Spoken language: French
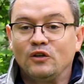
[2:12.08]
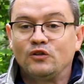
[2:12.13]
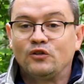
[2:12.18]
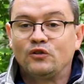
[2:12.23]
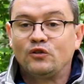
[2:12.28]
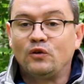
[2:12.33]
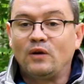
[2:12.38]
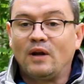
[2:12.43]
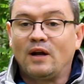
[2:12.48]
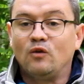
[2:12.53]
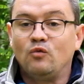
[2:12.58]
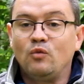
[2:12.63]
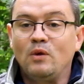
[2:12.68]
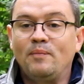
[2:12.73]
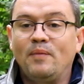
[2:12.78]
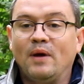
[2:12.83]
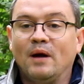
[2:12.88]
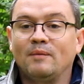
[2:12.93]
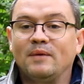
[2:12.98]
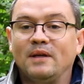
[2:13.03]
cela
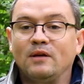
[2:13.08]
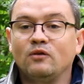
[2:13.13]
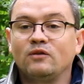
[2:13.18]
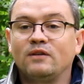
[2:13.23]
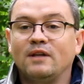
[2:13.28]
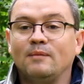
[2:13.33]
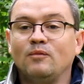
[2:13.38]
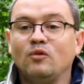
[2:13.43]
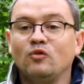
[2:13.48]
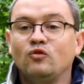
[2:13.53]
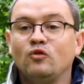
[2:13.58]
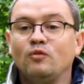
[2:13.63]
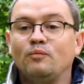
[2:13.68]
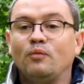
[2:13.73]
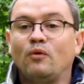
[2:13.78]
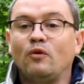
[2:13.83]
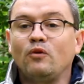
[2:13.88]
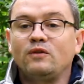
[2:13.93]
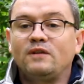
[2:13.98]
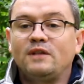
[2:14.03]
lui permet notamment de
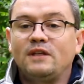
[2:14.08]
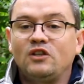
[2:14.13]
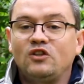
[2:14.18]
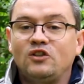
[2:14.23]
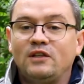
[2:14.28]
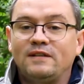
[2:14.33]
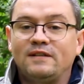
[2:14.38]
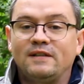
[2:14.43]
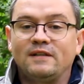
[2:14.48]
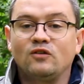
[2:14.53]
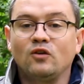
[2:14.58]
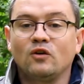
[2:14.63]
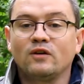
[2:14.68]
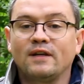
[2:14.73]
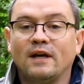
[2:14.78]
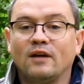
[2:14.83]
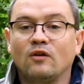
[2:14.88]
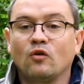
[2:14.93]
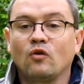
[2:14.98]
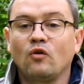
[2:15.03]
protéger ses
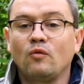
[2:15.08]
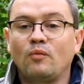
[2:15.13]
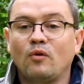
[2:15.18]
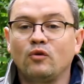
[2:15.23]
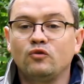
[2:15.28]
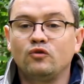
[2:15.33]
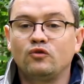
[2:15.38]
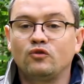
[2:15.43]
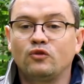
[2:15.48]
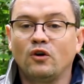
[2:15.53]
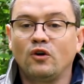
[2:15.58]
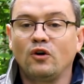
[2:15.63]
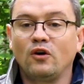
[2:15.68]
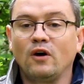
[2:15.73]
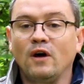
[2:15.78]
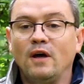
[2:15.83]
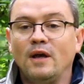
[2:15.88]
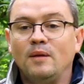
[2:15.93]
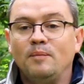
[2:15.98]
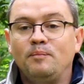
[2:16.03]
organes
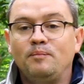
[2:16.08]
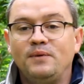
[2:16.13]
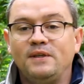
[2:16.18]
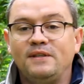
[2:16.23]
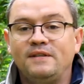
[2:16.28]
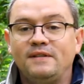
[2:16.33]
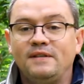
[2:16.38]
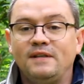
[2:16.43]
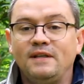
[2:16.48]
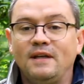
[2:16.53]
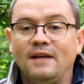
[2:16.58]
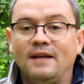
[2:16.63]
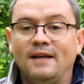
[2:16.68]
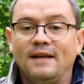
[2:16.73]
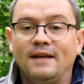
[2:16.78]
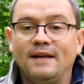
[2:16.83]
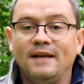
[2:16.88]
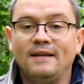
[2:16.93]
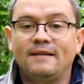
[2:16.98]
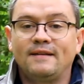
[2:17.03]
reproducteurs, pistils
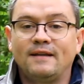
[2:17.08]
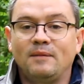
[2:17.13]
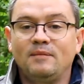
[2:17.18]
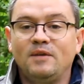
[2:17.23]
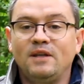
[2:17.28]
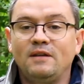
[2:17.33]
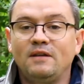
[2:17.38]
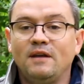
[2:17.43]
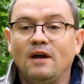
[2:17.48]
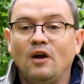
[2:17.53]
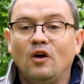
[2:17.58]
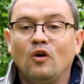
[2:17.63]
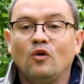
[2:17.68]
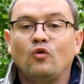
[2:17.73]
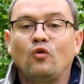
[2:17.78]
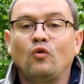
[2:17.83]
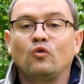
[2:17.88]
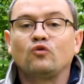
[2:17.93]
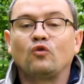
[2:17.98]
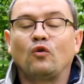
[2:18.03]
et étamines
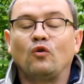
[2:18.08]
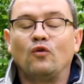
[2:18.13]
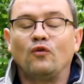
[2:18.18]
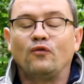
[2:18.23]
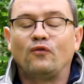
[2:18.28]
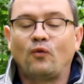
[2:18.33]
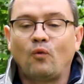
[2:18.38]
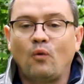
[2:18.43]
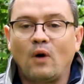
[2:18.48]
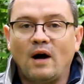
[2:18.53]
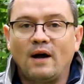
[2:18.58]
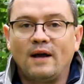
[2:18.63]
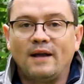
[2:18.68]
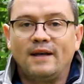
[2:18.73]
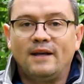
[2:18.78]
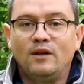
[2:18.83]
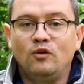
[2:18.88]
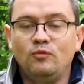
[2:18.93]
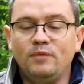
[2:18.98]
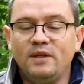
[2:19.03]
contre le froid
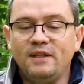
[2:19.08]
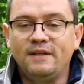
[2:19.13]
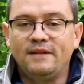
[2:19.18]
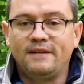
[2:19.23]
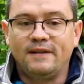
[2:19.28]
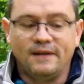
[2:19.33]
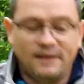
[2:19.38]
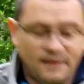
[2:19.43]
et l'humidité.